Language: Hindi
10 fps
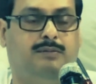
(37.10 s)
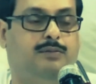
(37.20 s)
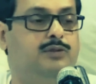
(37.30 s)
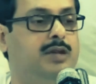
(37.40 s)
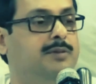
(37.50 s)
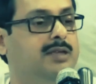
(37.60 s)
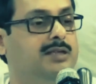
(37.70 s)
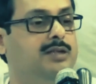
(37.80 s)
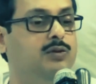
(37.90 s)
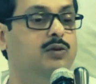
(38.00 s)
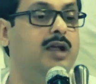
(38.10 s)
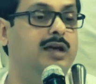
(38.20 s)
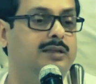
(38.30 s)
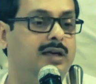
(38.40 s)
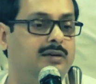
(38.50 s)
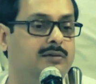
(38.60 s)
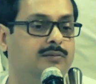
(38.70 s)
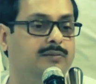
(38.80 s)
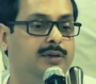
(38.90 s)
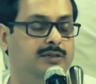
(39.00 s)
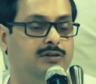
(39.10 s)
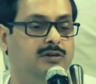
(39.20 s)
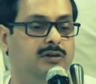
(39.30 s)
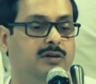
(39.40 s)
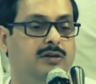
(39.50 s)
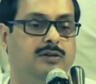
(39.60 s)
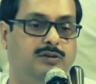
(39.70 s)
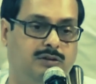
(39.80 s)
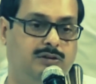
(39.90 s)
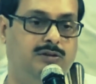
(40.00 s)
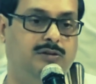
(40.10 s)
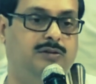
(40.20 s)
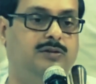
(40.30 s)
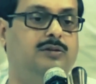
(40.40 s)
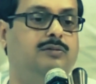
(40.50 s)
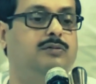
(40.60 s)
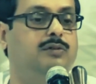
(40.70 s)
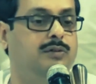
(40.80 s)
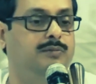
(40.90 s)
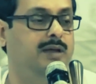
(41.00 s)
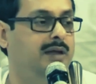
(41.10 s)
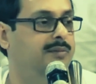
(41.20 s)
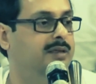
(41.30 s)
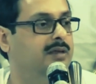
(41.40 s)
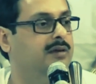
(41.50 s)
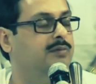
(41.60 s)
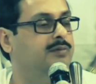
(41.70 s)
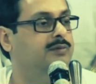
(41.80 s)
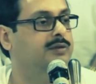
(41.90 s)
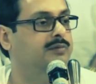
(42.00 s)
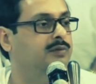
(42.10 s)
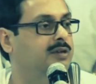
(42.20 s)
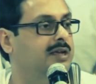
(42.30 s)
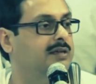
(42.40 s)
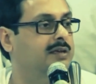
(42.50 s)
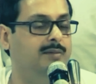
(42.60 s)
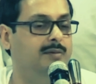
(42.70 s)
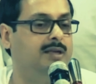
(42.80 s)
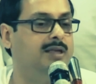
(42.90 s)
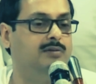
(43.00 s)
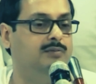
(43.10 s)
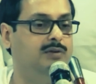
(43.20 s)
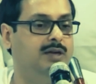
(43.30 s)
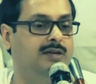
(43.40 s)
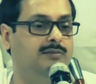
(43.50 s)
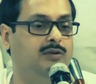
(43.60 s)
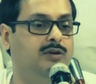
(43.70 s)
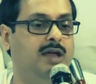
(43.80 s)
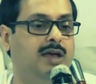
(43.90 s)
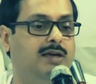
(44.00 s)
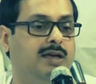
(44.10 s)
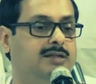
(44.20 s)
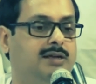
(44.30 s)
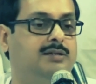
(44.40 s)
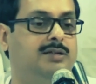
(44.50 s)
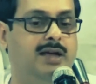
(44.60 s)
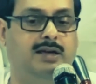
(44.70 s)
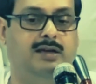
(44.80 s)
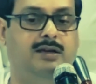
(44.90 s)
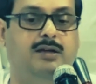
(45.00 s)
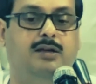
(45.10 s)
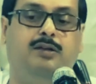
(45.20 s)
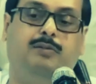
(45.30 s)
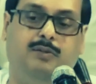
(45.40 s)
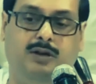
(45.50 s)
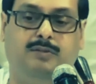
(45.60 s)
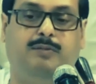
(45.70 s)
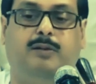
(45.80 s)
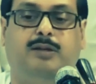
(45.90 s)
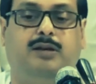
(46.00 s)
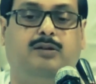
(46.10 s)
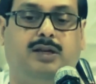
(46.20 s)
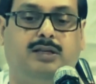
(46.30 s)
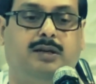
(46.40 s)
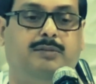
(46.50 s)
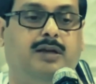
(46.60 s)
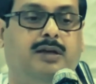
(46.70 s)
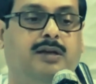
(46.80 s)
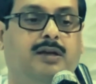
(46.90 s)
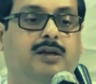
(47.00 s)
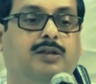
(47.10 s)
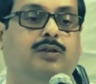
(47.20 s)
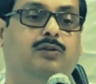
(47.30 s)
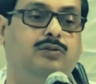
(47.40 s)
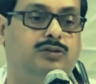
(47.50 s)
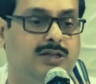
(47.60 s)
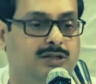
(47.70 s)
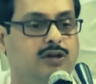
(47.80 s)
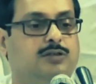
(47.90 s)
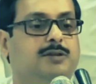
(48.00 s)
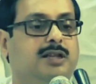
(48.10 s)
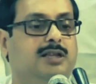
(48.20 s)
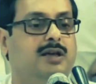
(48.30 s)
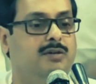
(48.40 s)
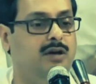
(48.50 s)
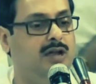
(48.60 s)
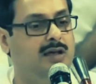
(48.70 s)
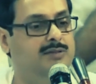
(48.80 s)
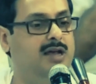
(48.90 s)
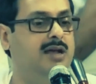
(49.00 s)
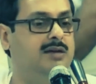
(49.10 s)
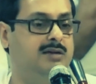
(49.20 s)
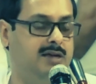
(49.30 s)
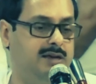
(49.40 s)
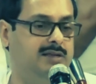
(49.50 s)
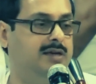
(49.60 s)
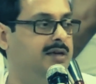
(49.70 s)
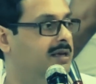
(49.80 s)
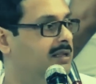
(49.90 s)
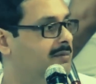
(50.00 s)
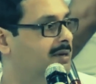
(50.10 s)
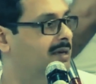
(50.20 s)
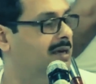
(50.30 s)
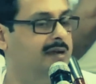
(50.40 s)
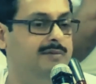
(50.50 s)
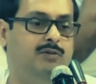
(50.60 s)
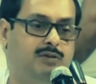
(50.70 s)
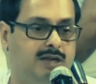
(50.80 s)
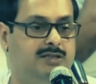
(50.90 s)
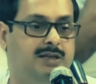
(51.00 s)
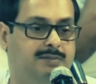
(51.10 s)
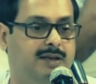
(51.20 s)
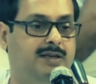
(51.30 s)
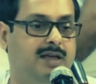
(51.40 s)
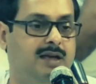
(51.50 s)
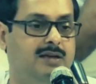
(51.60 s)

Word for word: उसका पिताजी रो रहा था बेजोर तो वो मेरे मित्र को जब फोन किया कि बाबादा को बोले बोलना है कैसे जाएंगे तो बोले बाबादा कोलकाता में है तो उसका जो हॉस्पिटल था और हम जहाँ ठहरे थे कोलकाता में डेरा में वो नज़दीक में ही था